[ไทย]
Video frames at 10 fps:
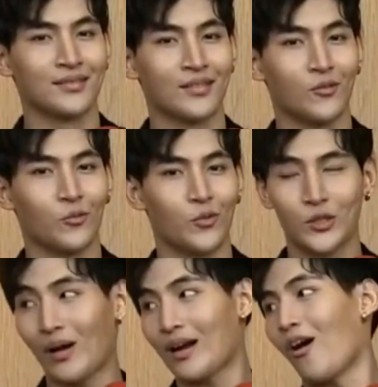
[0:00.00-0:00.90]
วิศว
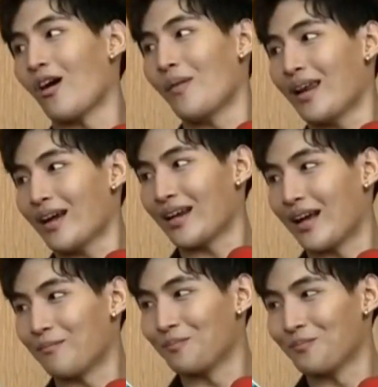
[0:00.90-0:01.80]
กรบ้างแล้วกันครับ
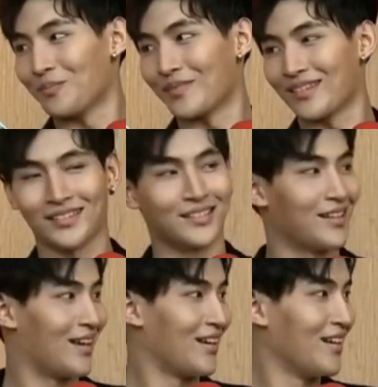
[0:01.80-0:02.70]

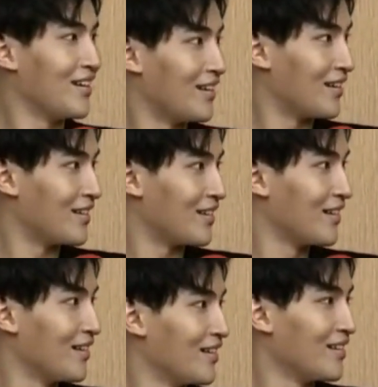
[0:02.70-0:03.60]
จะมาถึงจะมาถึง
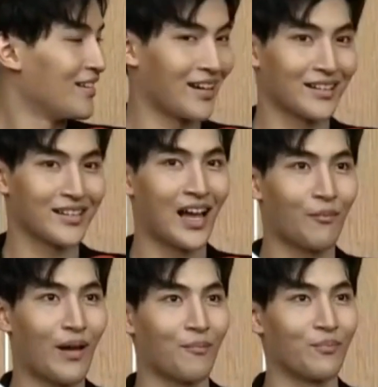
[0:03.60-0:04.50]
อยากแบบ
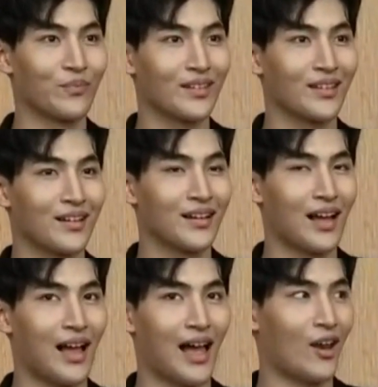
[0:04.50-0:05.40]

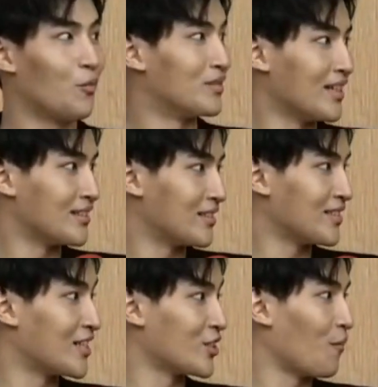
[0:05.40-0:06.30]
อารมณ์เหมือนใส่ใส่ช็
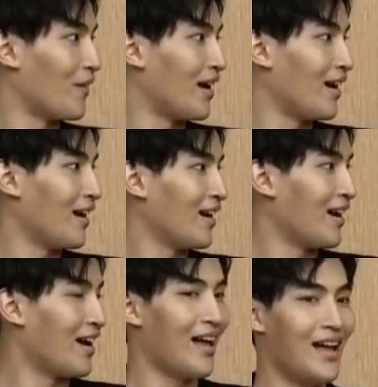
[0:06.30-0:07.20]
อปมยใส่ซอ
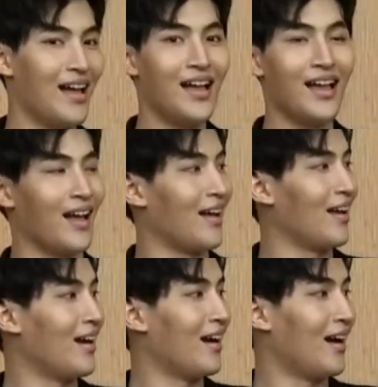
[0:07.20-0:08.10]
อย้
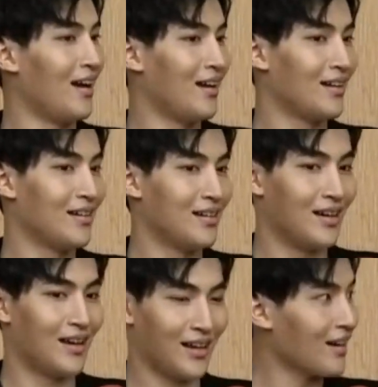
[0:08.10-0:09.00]
อนวัยเหรอ
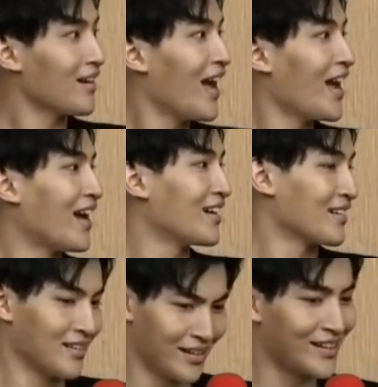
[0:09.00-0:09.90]
ก็ได้ฮะย้อนแม่
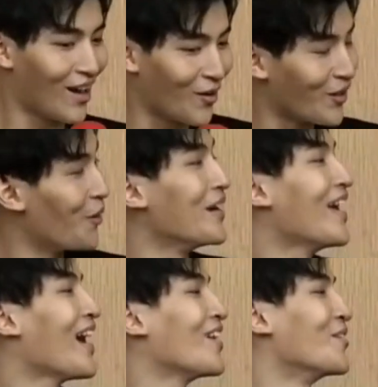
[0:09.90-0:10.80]
เฮ้ยเราเราไม่ได้
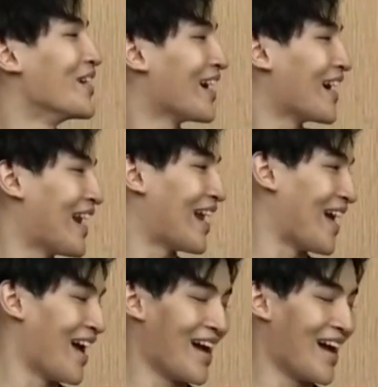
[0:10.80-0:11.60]
อายุเยอะขนาดนั้น